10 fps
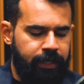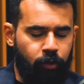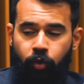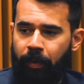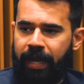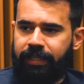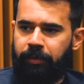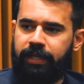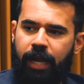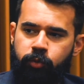que eu dou uma
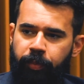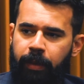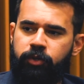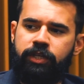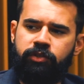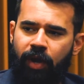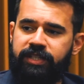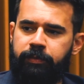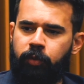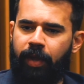rentabilidade, um prêmio de risco
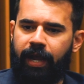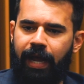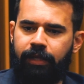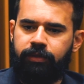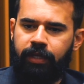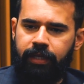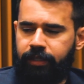acima do mercado.